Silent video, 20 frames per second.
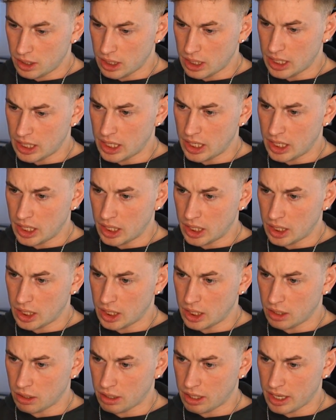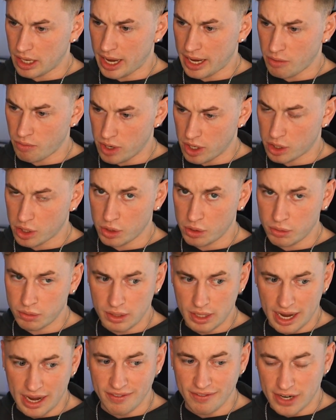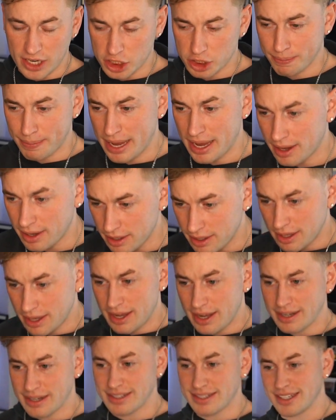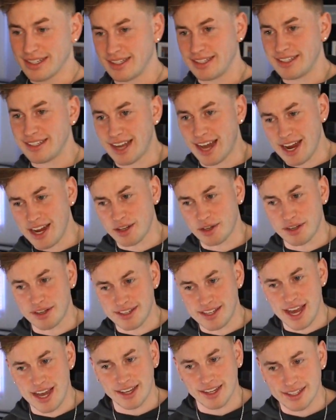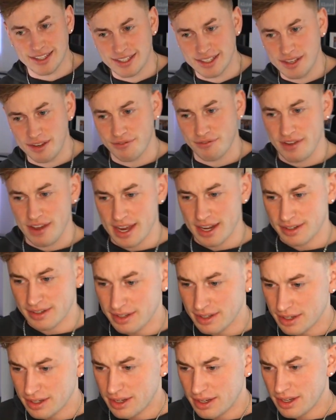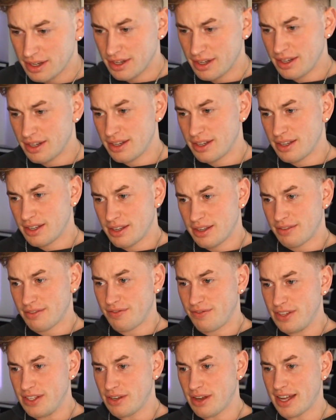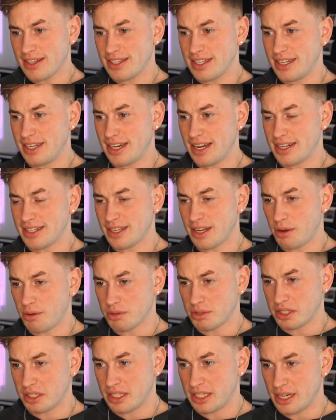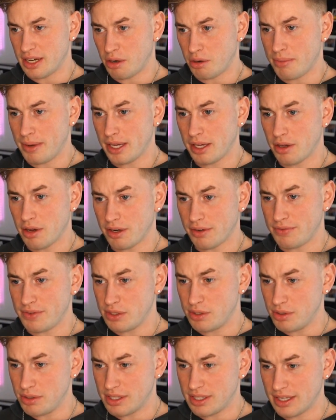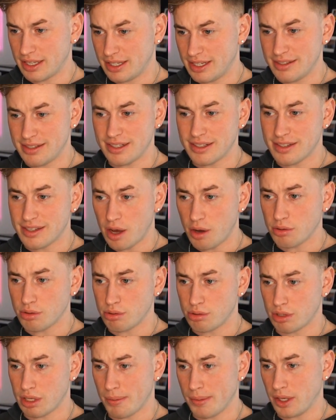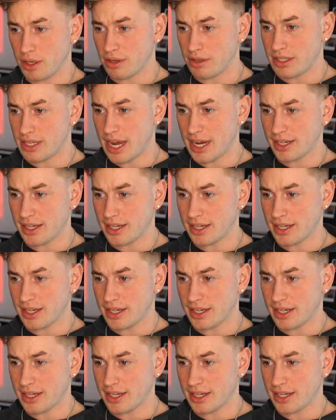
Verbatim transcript: Äh, okay, ein Raccoon, ein Waschbär. Die sind, die Teile können sehr aggressiv werden. Wieso hat der den als Haustier? Oh mein Gott, wie süß. Die sind sau süß, aber die können sehr